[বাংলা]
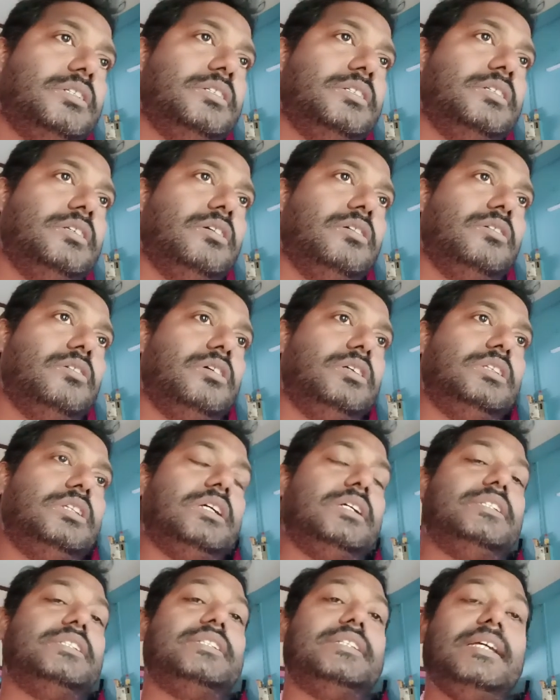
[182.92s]
অর্থাৎ
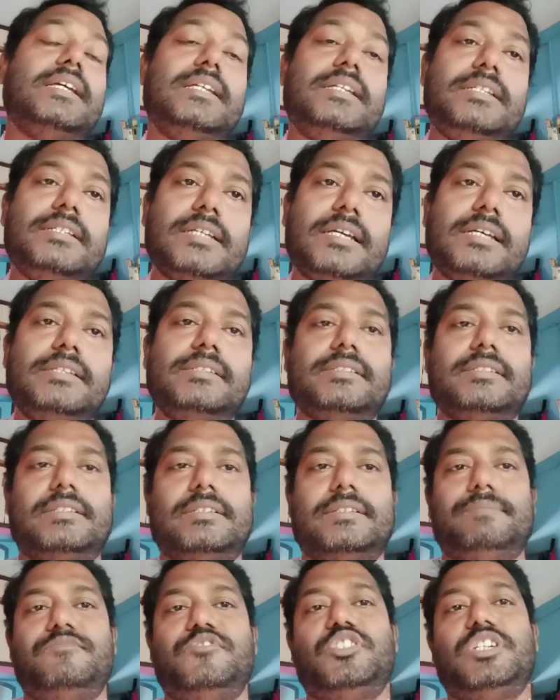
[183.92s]
সেন্টেন্স
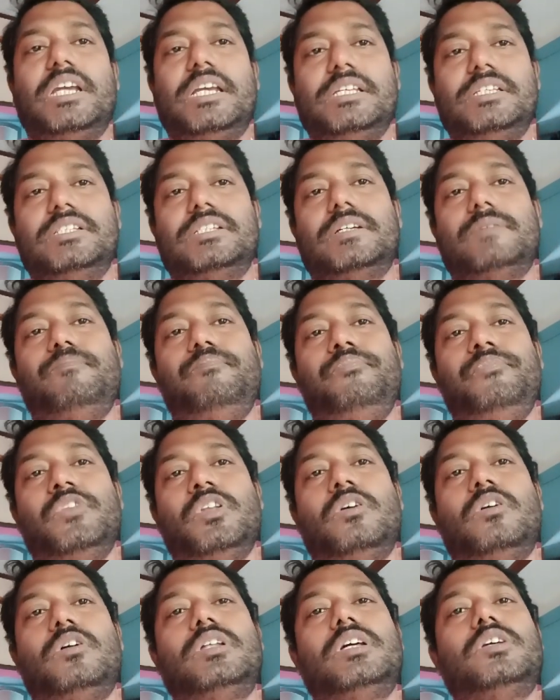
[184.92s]
চেঞ্জ
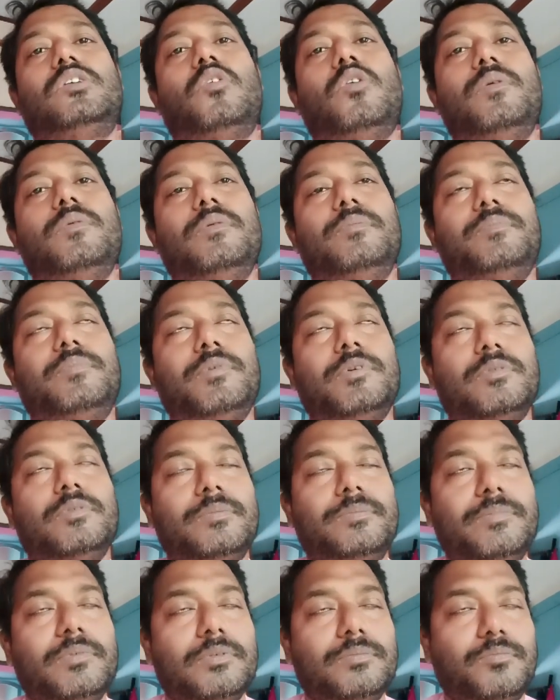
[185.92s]
অর্থাৎ
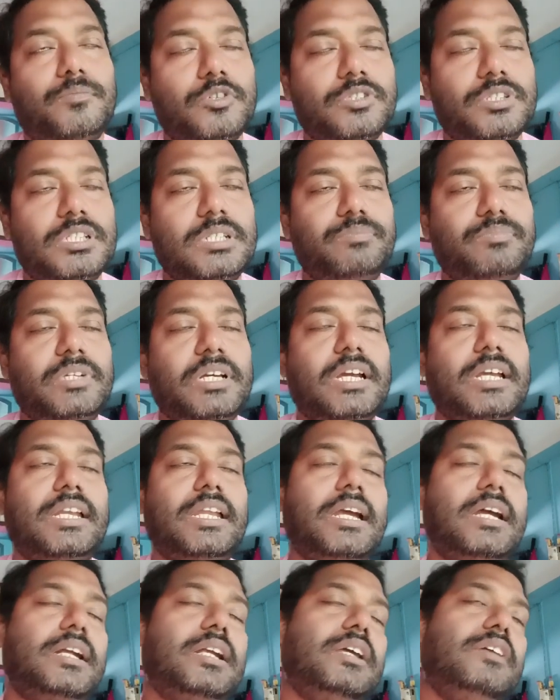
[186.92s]
পজিটিভ থেকে
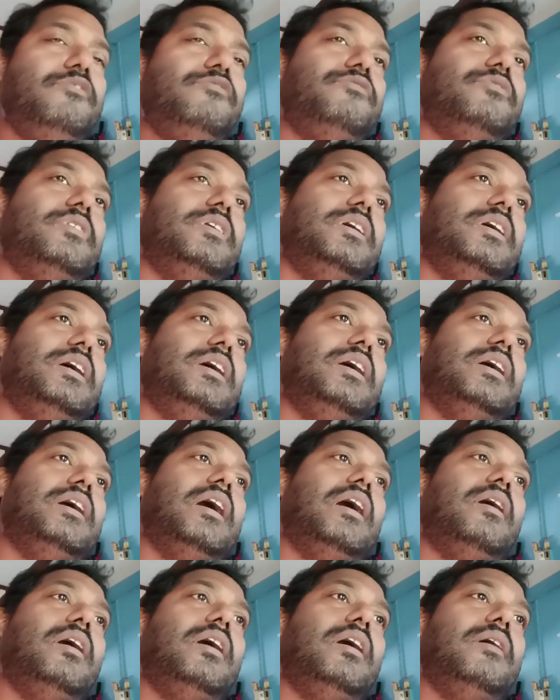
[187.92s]
নেগেটিভ
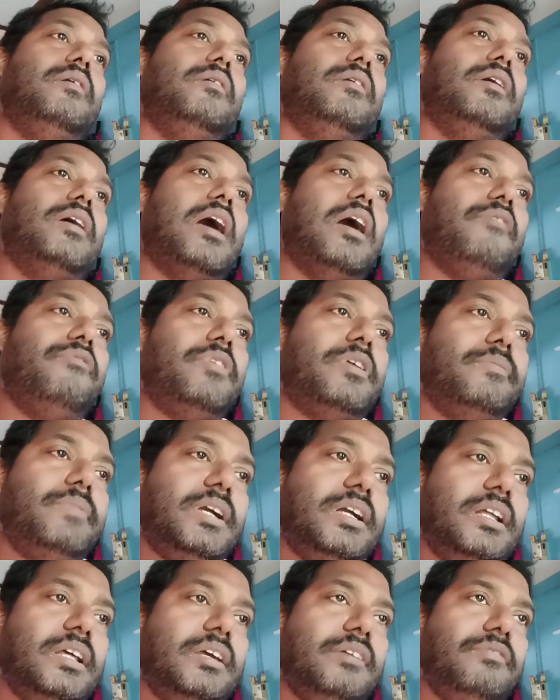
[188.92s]

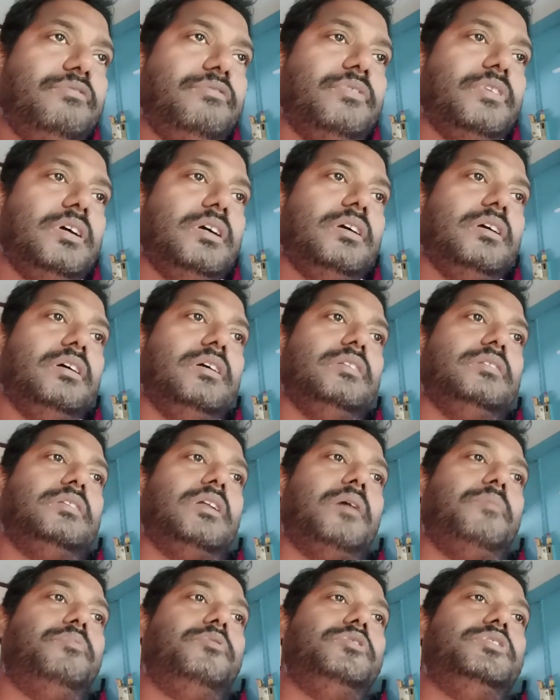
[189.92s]
অ্যাফার্মেটিভ তারপর
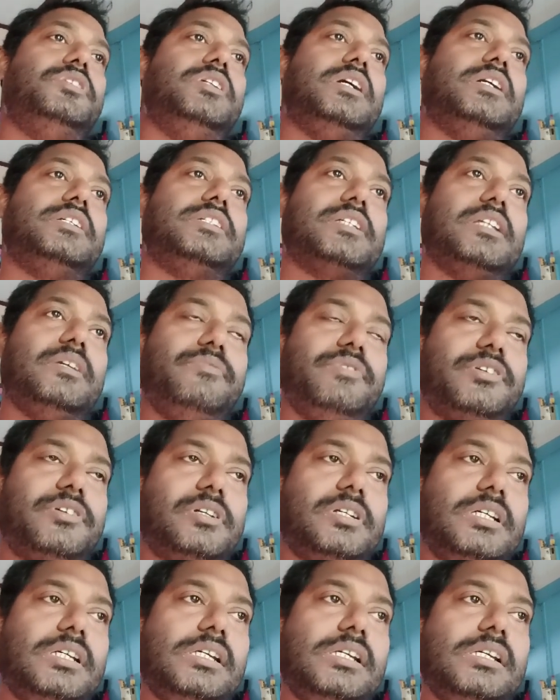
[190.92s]
হচ্ছে এক্সক্লোমেটারি
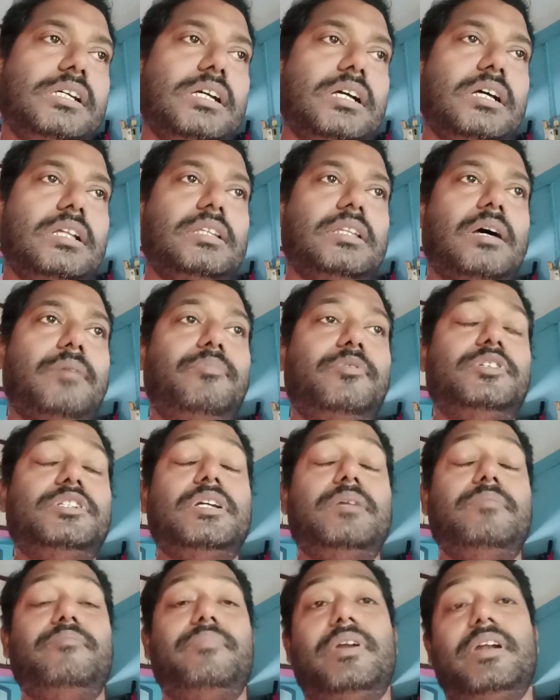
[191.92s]
তারপর হচ্ছে
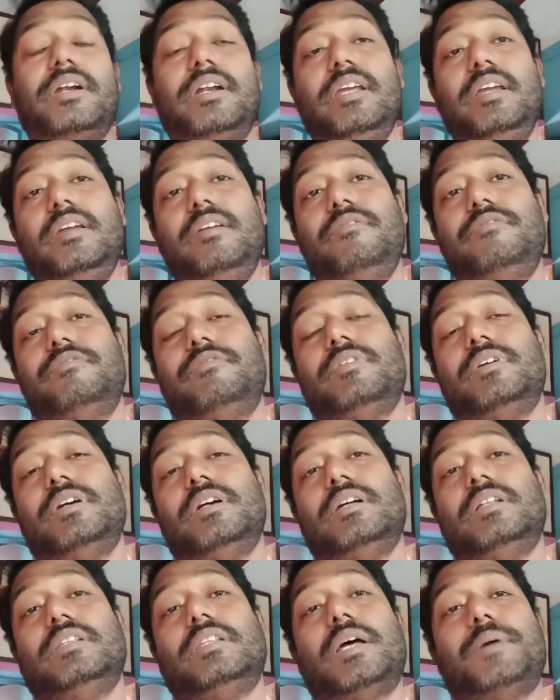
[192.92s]
ইম্পারেটিভ
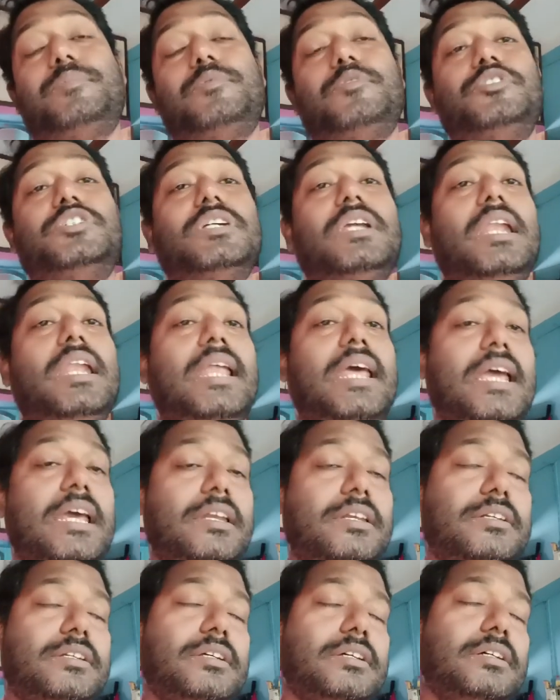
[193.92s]
তারপর হচ্ছে লেট
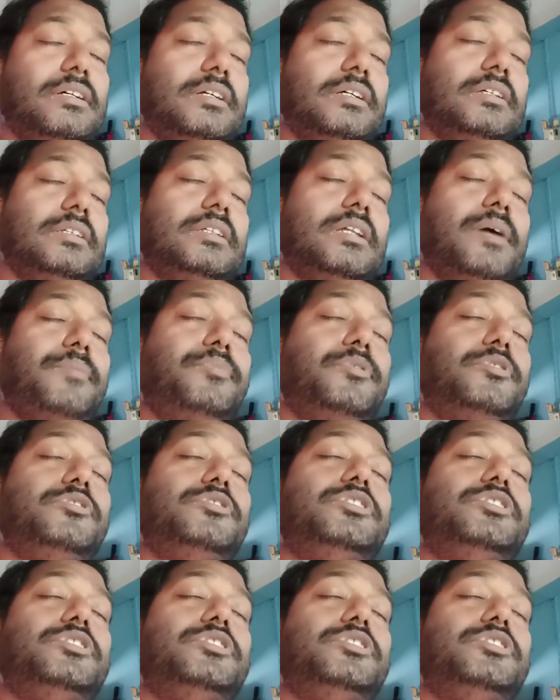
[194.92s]
তারপর হচ্ছে